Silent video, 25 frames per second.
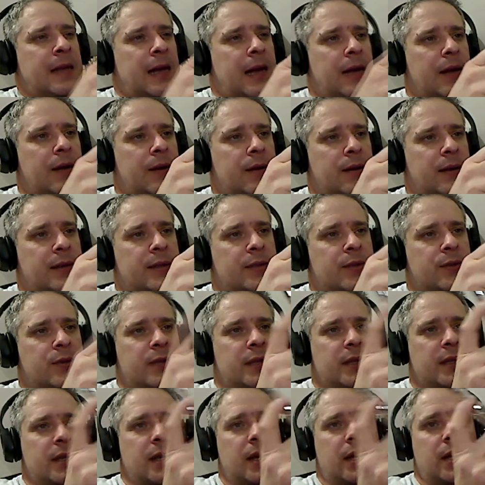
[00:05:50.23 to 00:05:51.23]
Alors, est-ce que
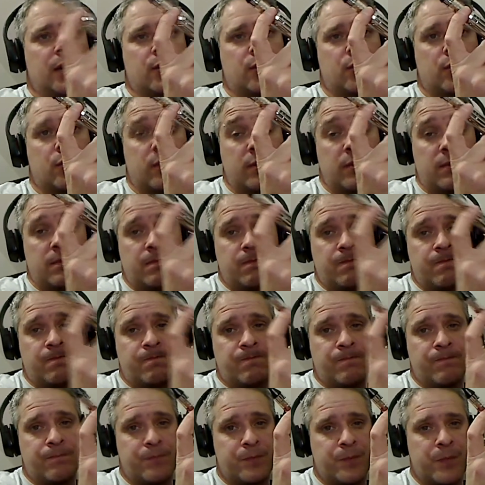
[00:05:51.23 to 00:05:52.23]
c'est l'ato
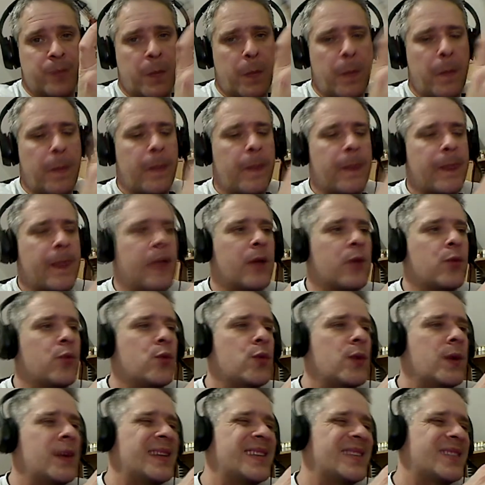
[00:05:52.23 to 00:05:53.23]

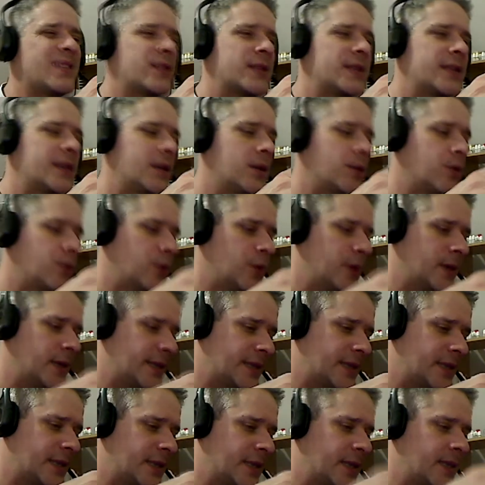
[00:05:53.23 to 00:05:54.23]
Ou est-ce que c'est le
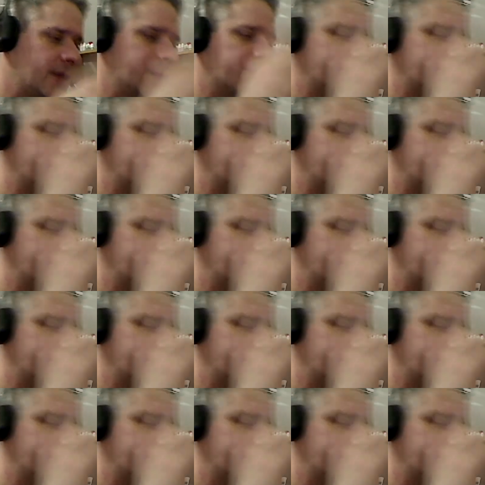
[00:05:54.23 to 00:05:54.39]
liquide